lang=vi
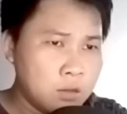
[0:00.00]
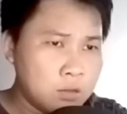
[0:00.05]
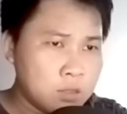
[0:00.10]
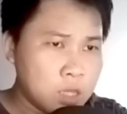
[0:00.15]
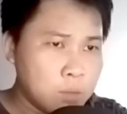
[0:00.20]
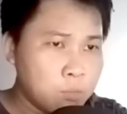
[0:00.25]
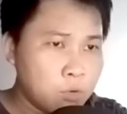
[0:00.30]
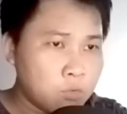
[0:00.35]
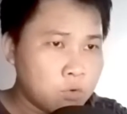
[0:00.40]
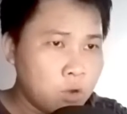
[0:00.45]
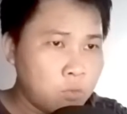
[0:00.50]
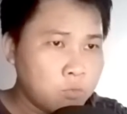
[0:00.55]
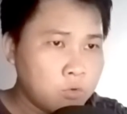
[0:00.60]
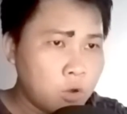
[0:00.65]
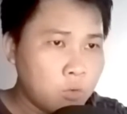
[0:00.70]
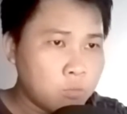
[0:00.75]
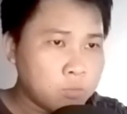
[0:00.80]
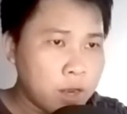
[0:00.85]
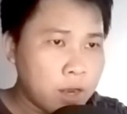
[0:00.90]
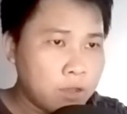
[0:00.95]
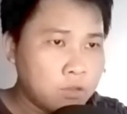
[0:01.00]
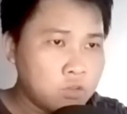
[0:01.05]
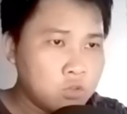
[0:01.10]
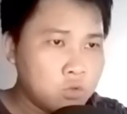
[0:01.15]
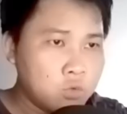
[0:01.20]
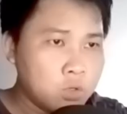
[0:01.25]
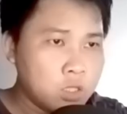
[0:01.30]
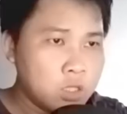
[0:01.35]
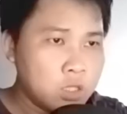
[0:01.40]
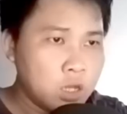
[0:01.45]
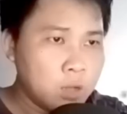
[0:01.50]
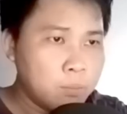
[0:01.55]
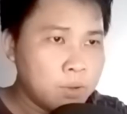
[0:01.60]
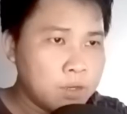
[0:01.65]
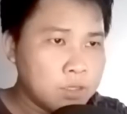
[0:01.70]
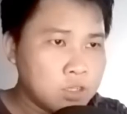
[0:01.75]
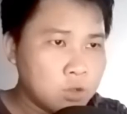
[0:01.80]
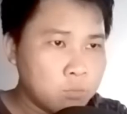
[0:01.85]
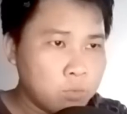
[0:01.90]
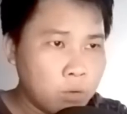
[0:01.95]
tại một góc không đáng chú ý ở
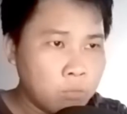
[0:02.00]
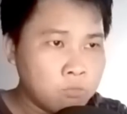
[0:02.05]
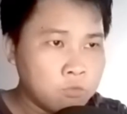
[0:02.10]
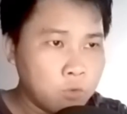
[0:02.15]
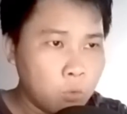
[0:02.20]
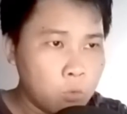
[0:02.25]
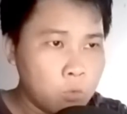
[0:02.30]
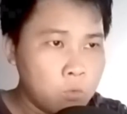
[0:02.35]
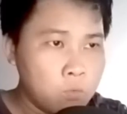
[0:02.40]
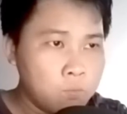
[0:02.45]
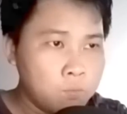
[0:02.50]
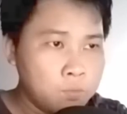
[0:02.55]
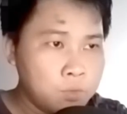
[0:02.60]
bên trong động phủ,